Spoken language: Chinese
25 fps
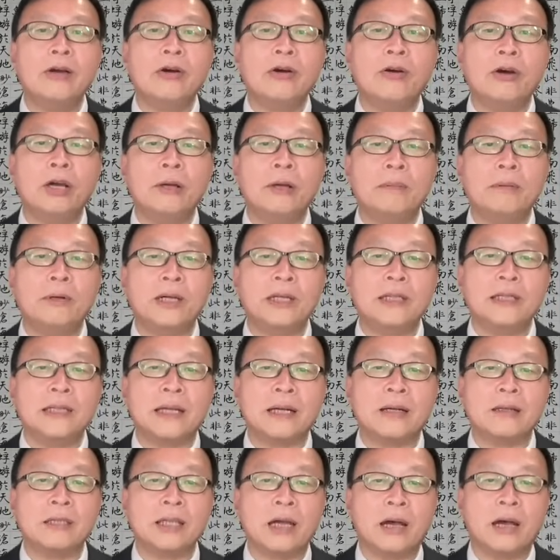会不会
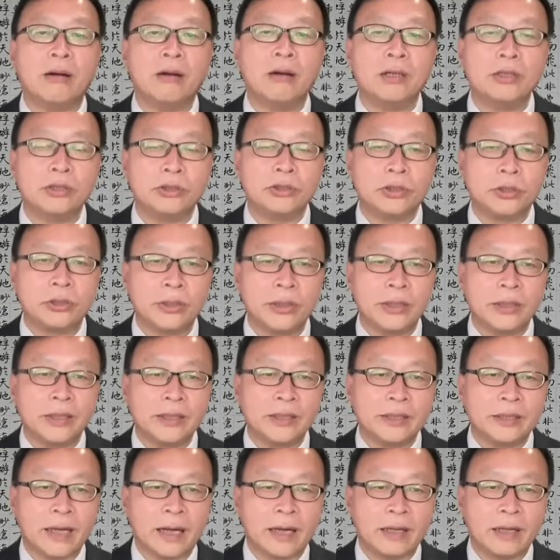遭到
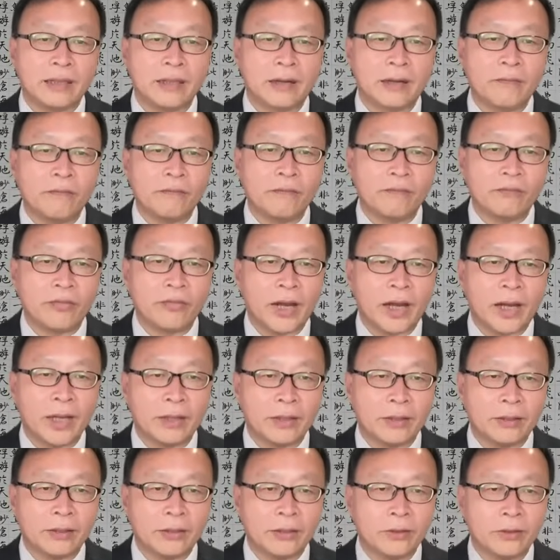全党的反
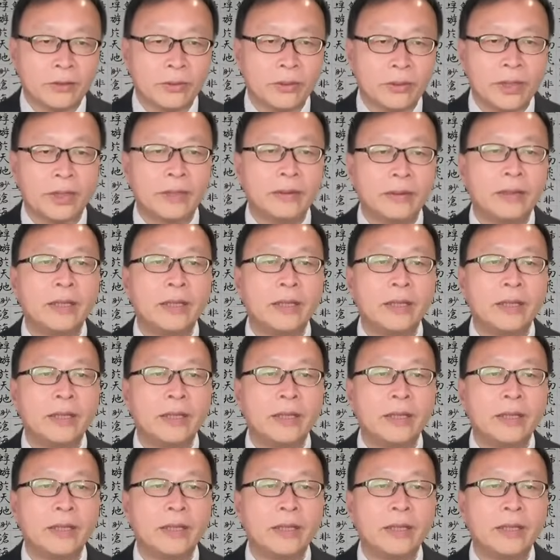对？